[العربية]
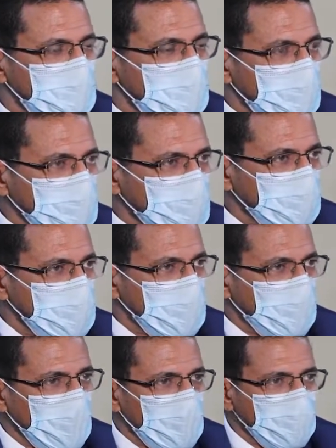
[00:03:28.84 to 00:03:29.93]
العموميه
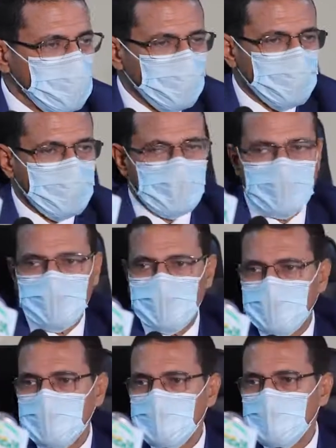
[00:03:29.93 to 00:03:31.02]
ولا الخصوصيه
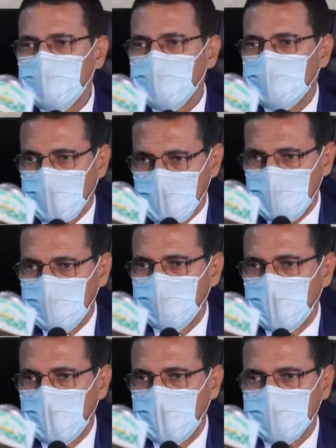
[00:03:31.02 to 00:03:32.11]
اللي تتعامل
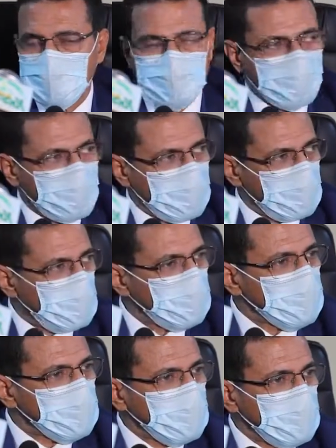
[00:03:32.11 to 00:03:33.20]
مع صندوق
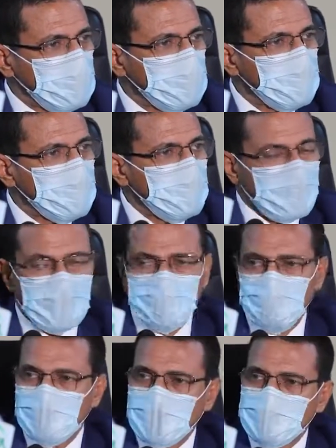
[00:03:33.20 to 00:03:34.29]
التامين الصحي لا
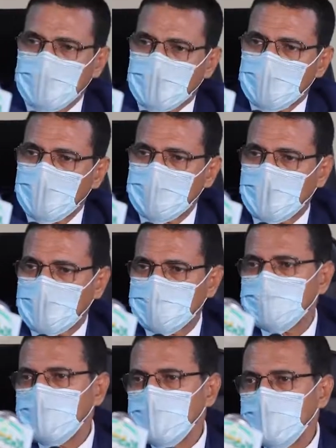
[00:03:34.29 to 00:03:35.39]
تعود ما ما
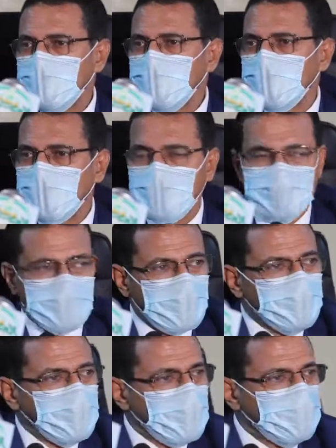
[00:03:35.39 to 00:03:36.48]
تعرف لرجاج اللي
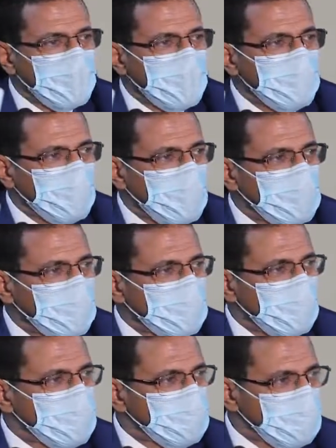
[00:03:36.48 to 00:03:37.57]
جاي من
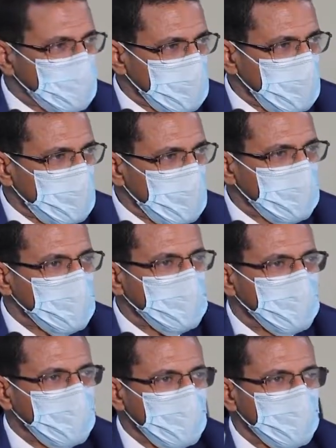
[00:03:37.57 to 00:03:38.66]
مؤسسه خصوصيه ولا
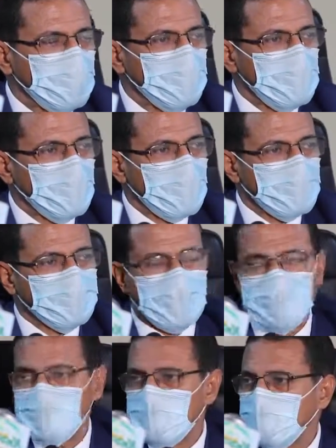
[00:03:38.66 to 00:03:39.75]
مؤسسه عموميه والله
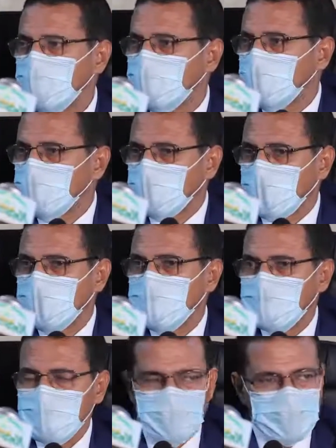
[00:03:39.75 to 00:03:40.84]
جاي في النطاق
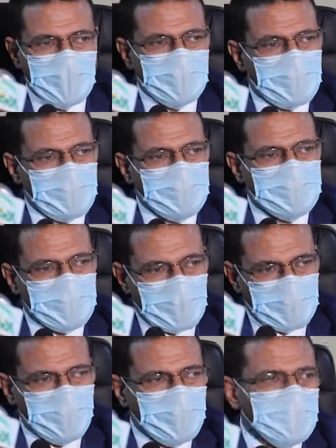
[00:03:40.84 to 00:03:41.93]
وجاي
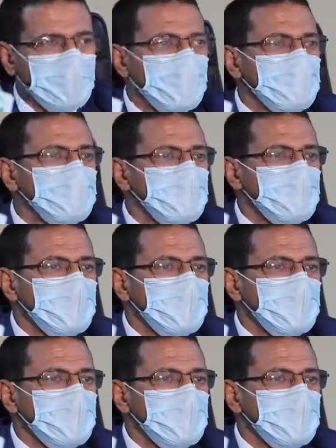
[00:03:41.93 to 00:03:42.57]
انسان موريتاني